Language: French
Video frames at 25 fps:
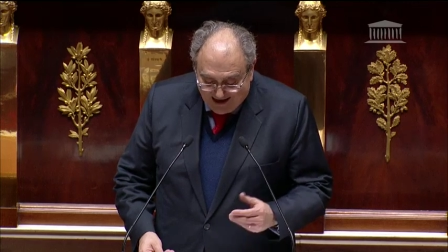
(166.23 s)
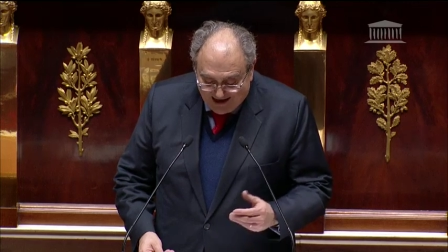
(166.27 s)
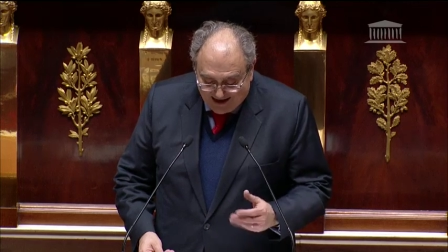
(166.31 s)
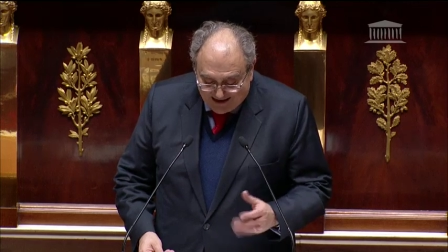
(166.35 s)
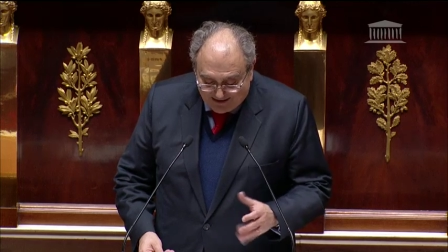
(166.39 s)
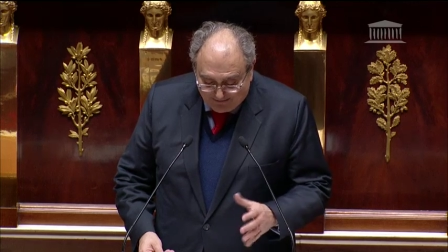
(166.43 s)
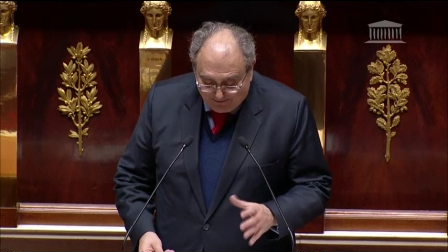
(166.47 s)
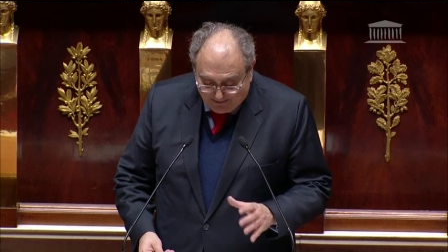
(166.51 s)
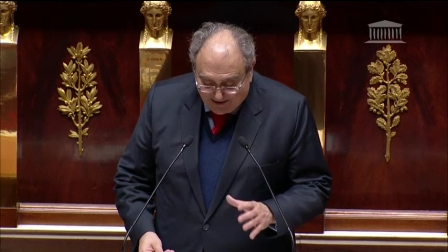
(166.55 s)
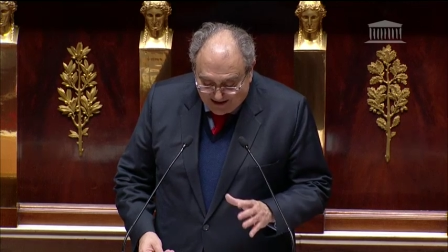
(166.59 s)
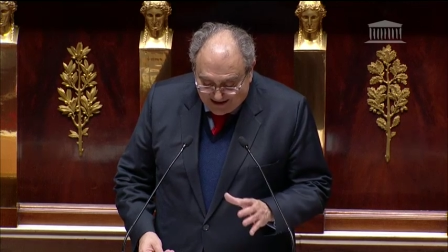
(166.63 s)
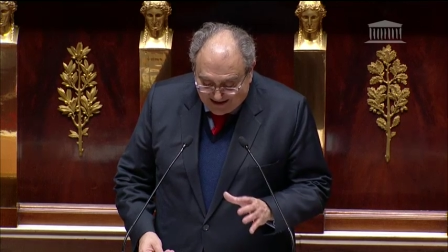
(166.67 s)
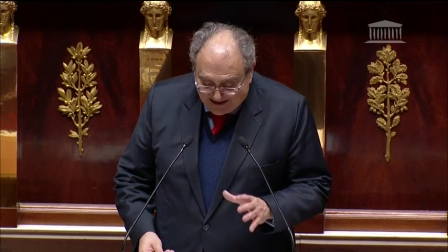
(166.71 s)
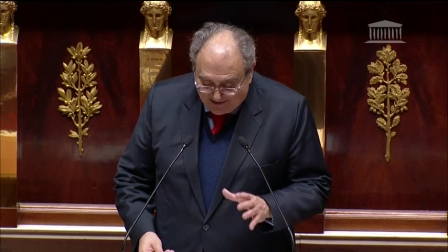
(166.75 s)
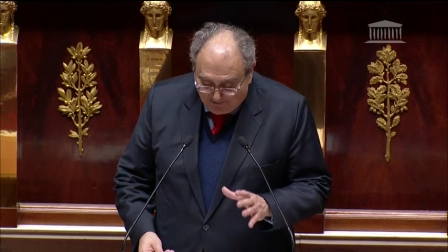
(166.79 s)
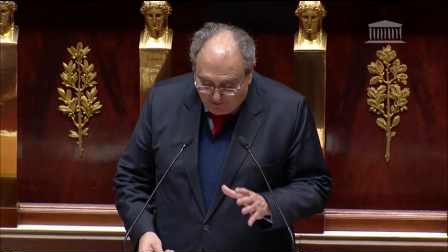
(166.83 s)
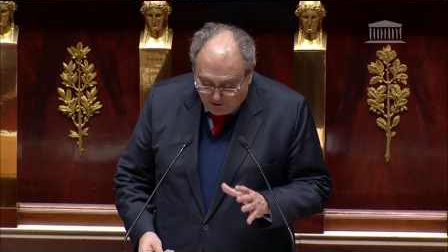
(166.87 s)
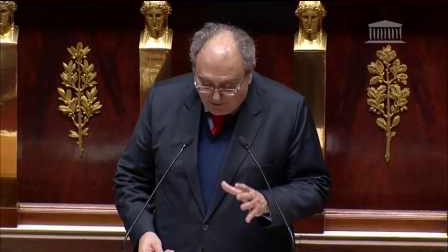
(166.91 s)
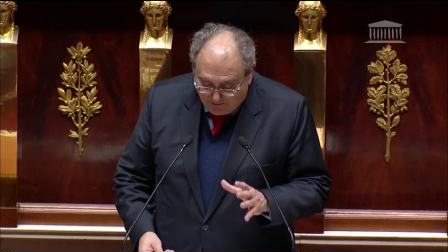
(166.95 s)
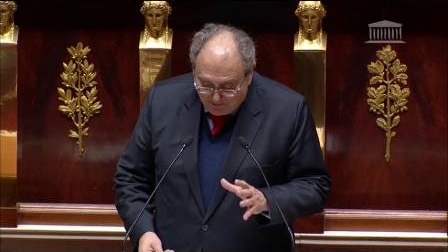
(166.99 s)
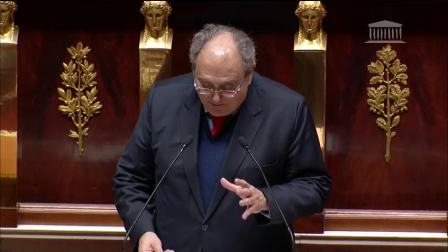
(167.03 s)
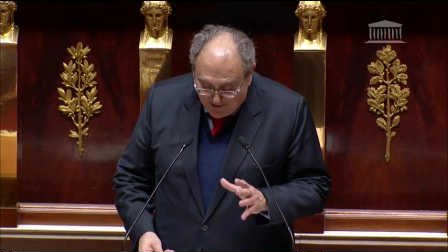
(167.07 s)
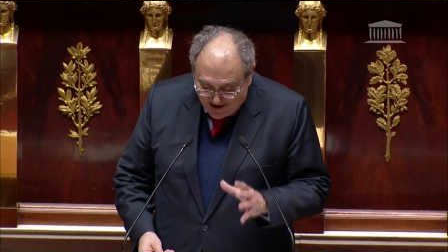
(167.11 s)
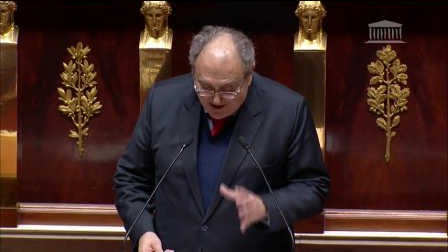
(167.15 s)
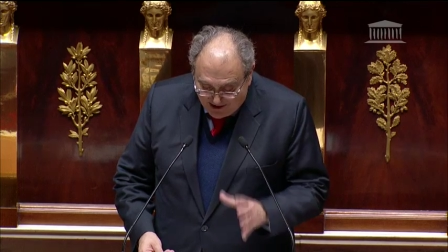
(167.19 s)

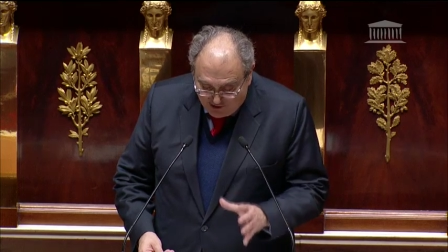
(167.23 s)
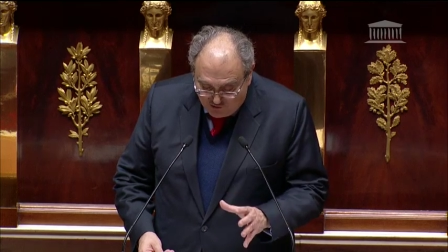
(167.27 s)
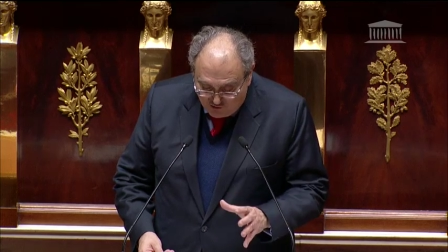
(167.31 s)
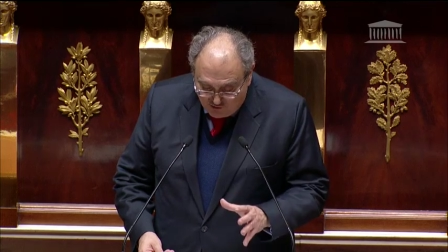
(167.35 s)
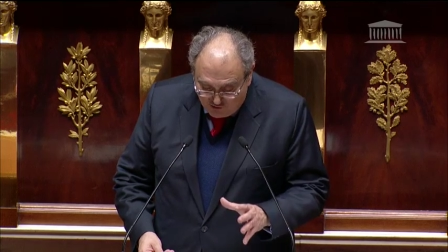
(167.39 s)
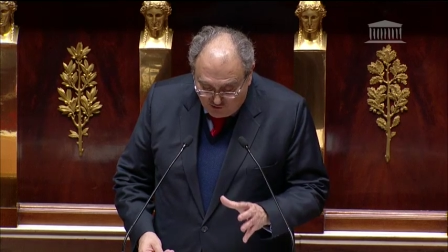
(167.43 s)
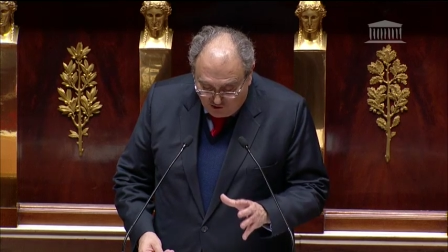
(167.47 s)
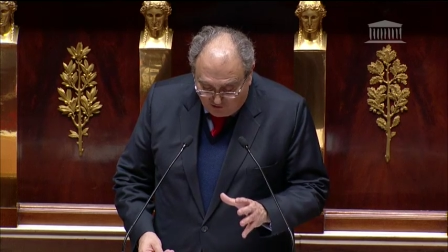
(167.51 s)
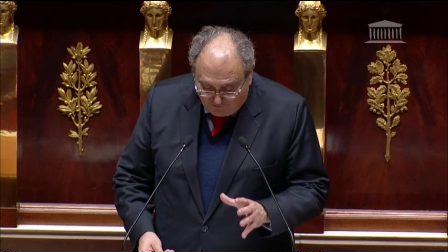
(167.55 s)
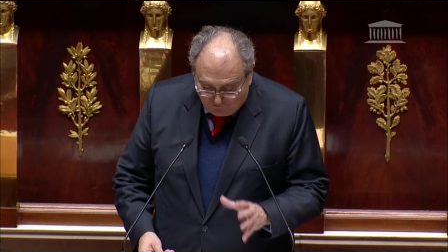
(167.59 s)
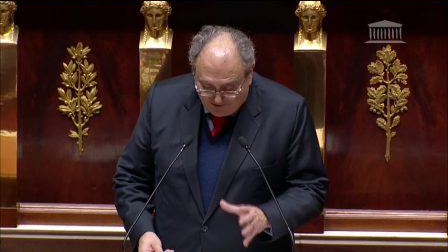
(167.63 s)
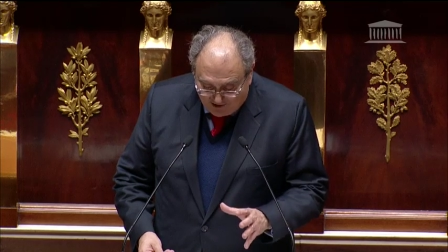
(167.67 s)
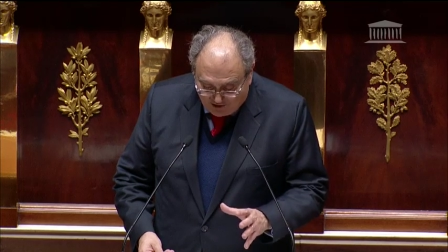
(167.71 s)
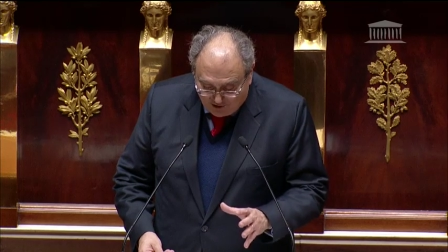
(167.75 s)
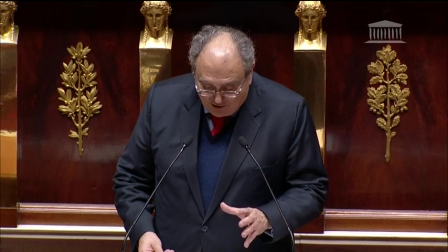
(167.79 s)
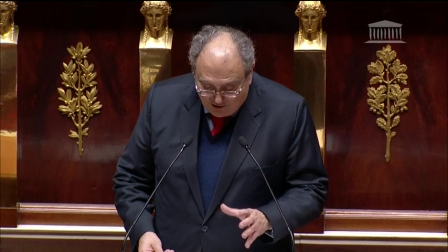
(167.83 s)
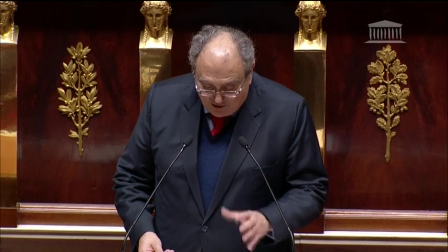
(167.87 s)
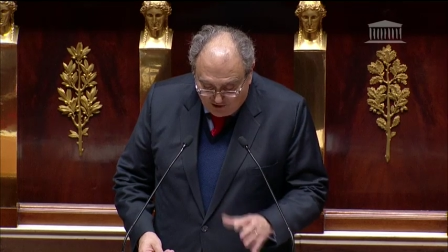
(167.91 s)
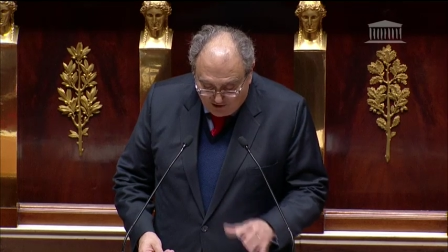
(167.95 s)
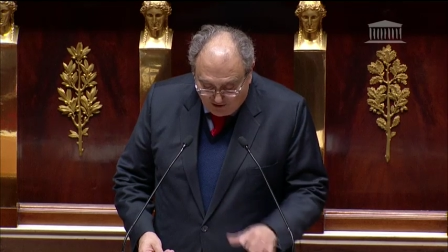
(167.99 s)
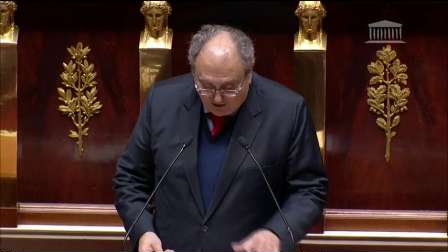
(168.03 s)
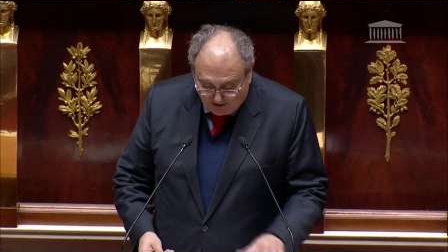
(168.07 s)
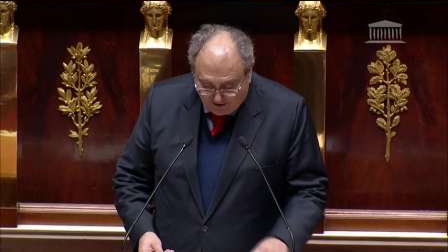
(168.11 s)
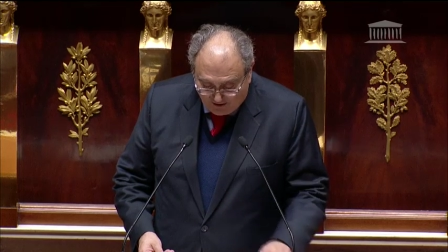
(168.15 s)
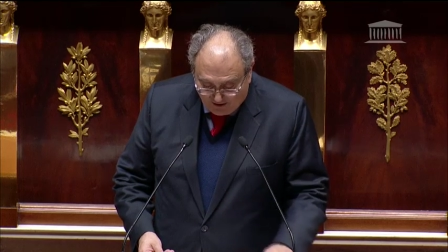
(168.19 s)
expressément maintenu en
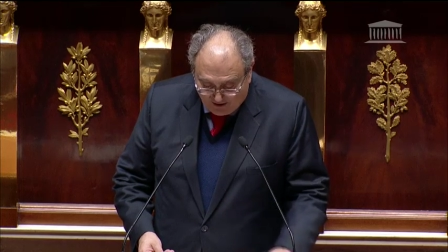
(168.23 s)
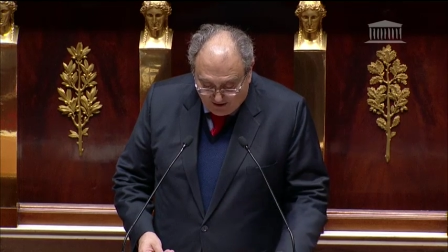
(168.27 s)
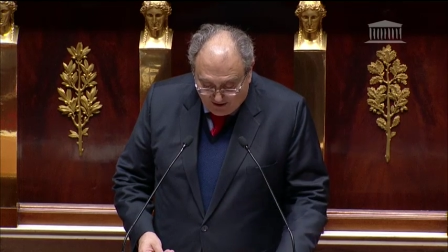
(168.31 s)
vigueur